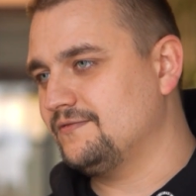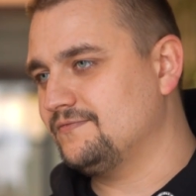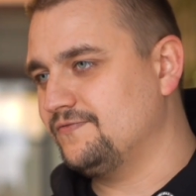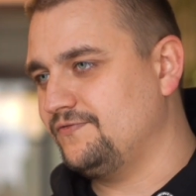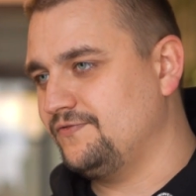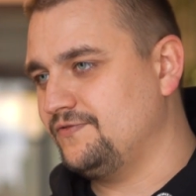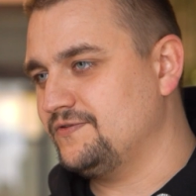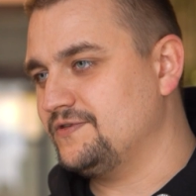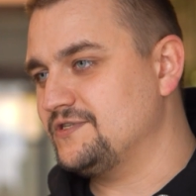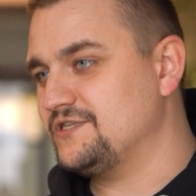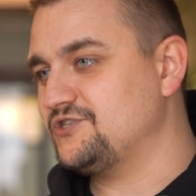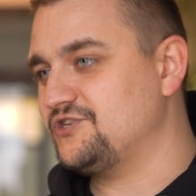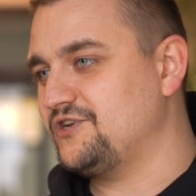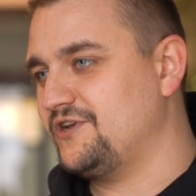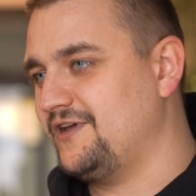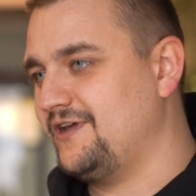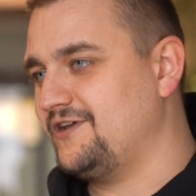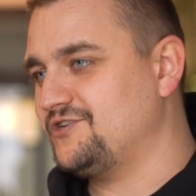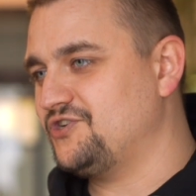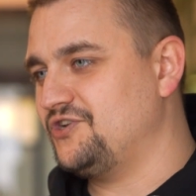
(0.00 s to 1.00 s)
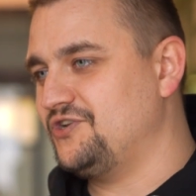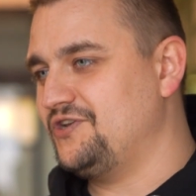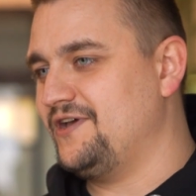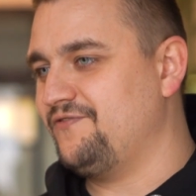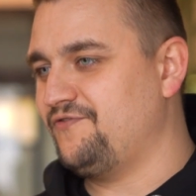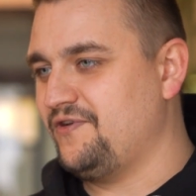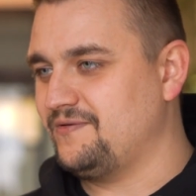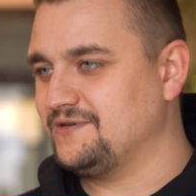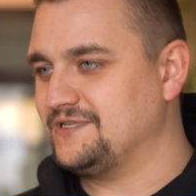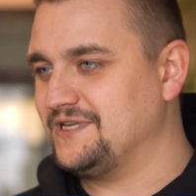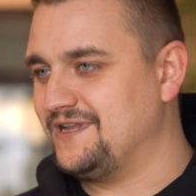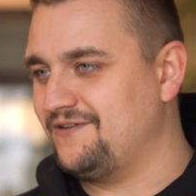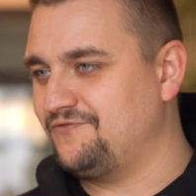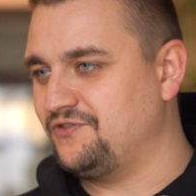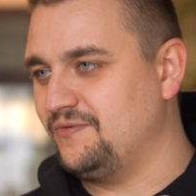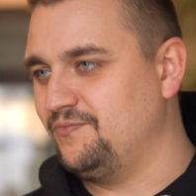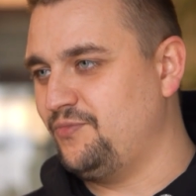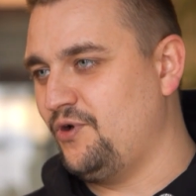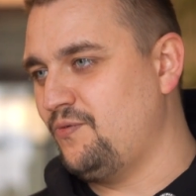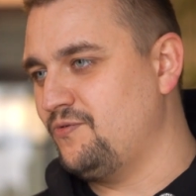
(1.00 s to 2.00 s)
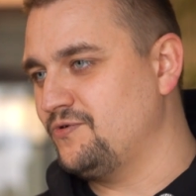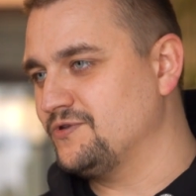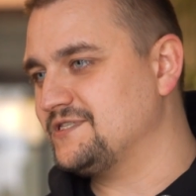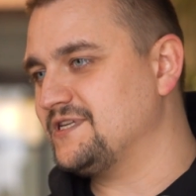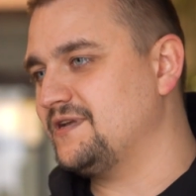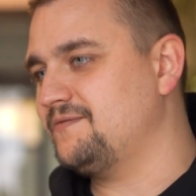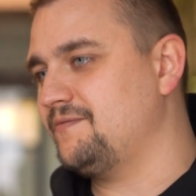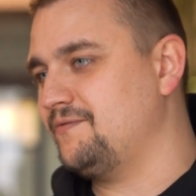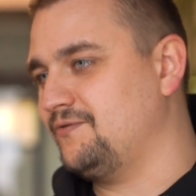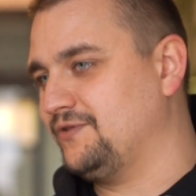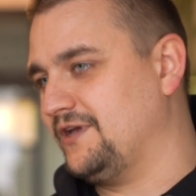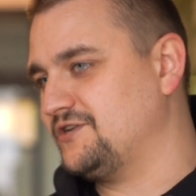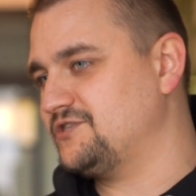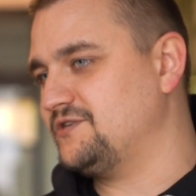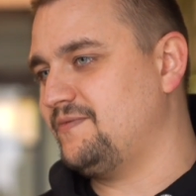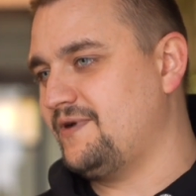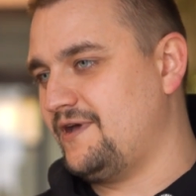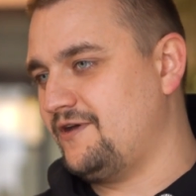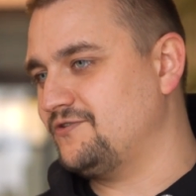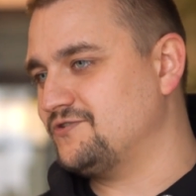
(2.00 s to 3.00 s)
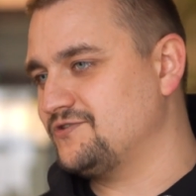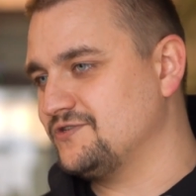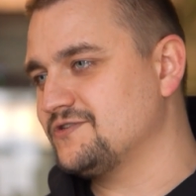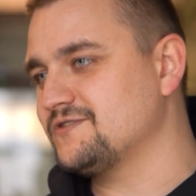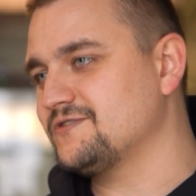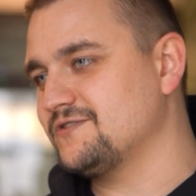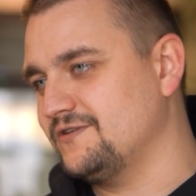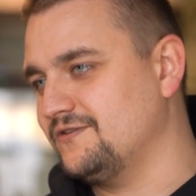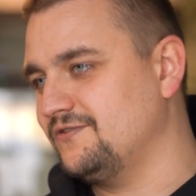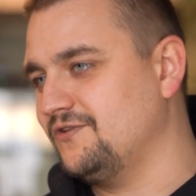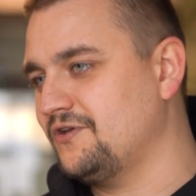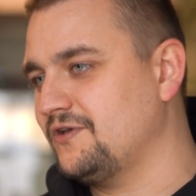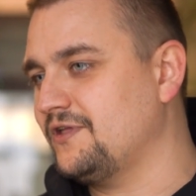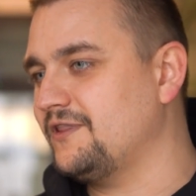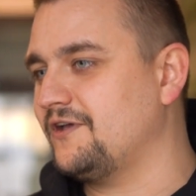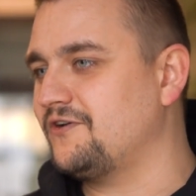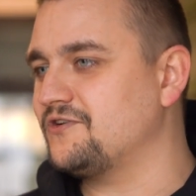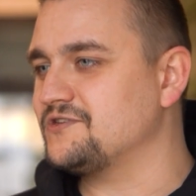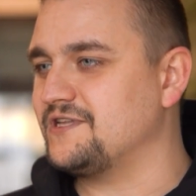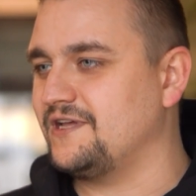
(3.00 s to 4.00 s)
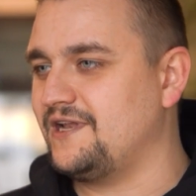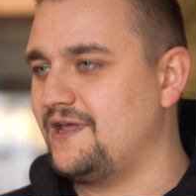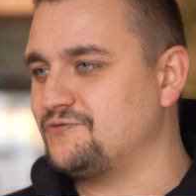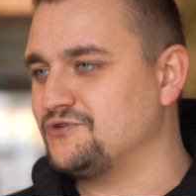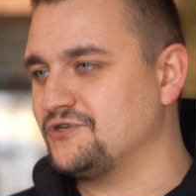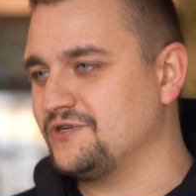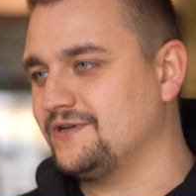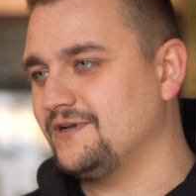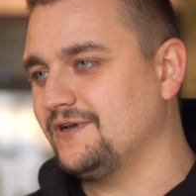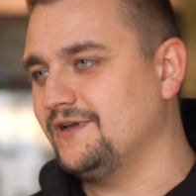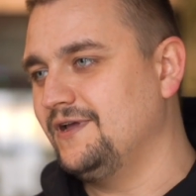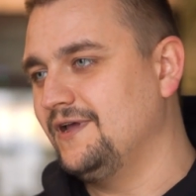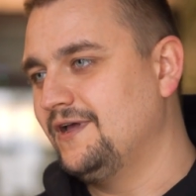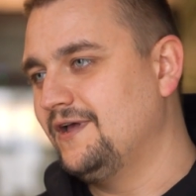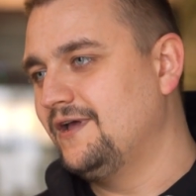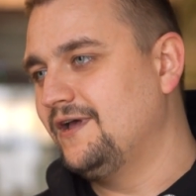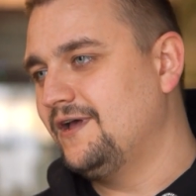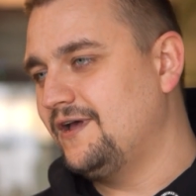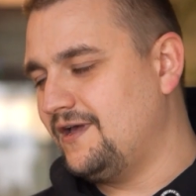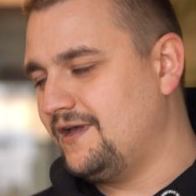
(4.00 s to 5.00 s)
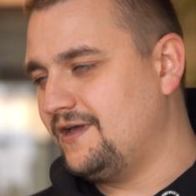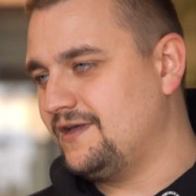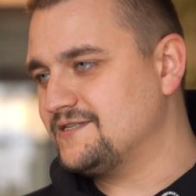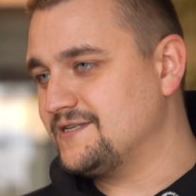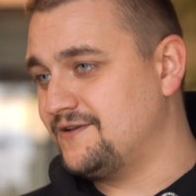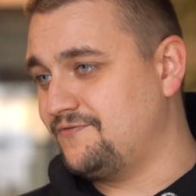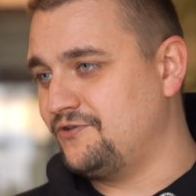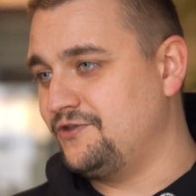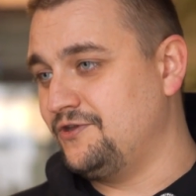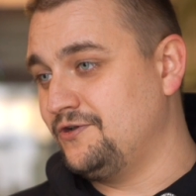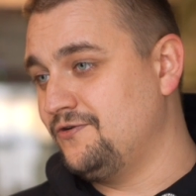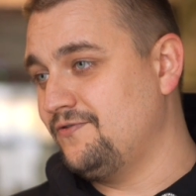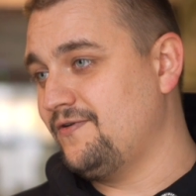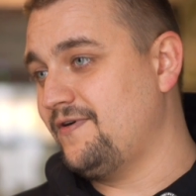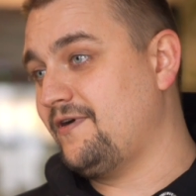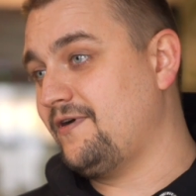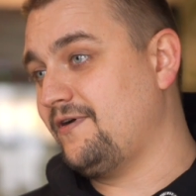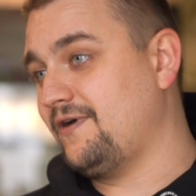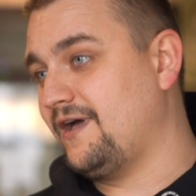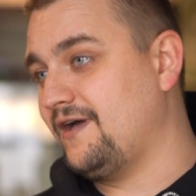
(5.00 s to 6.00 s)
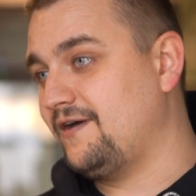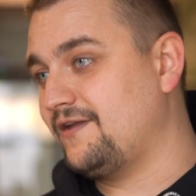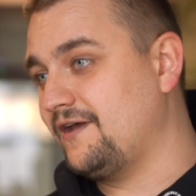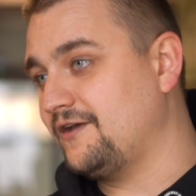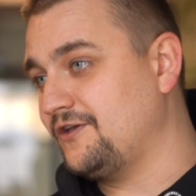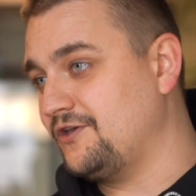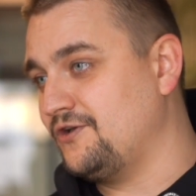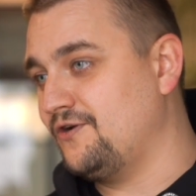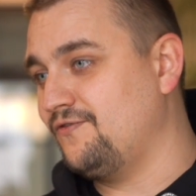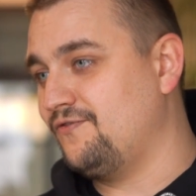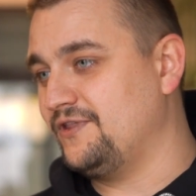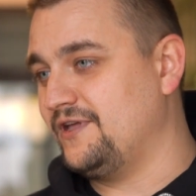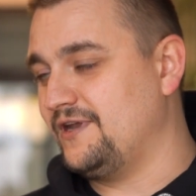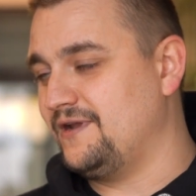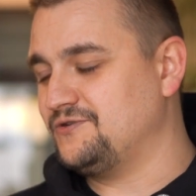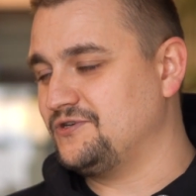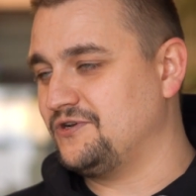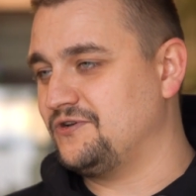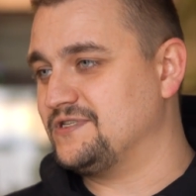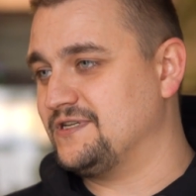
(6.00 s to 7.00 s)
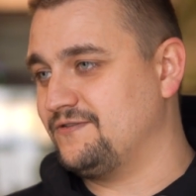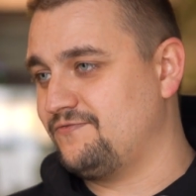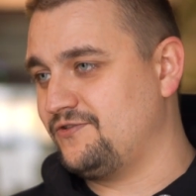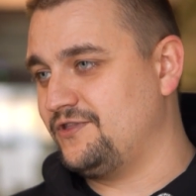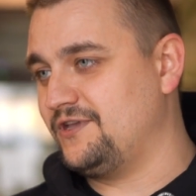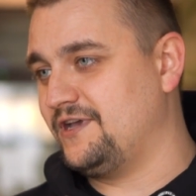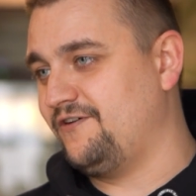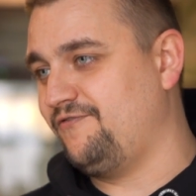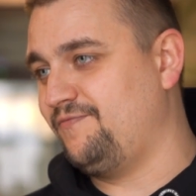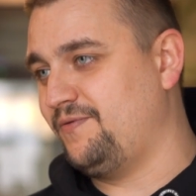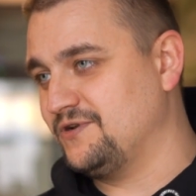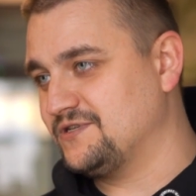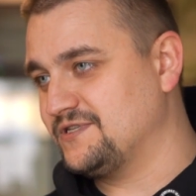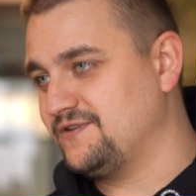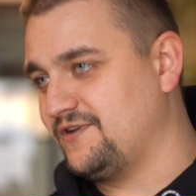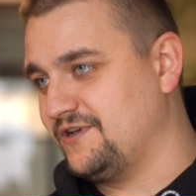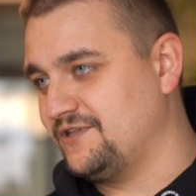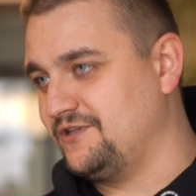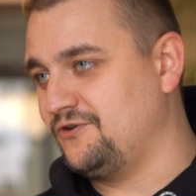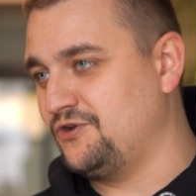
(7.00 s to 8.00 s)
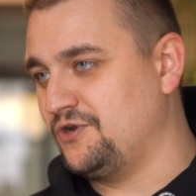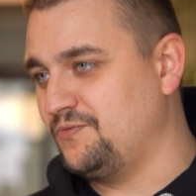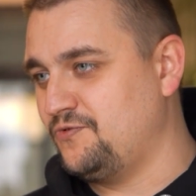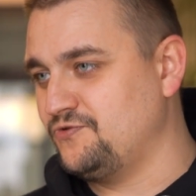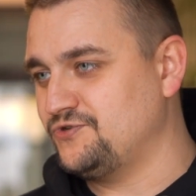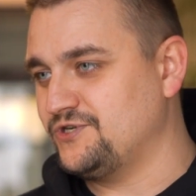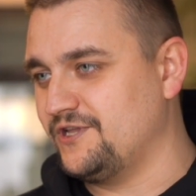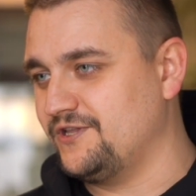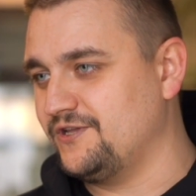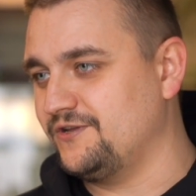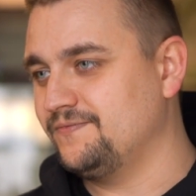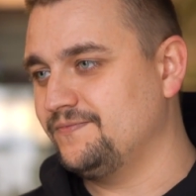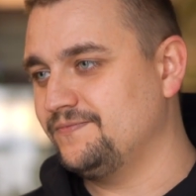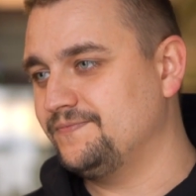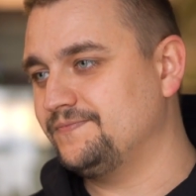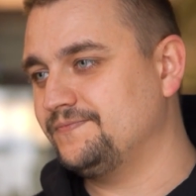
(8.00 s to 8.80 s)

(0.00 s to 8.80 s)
widzę, że, że IFM chce nam w tym pomóc, samemu także mając no, jednego z najlepszych E, zawodników, a rankingowo najlepszego zawodnika w Polsce w kategorii półśredniej.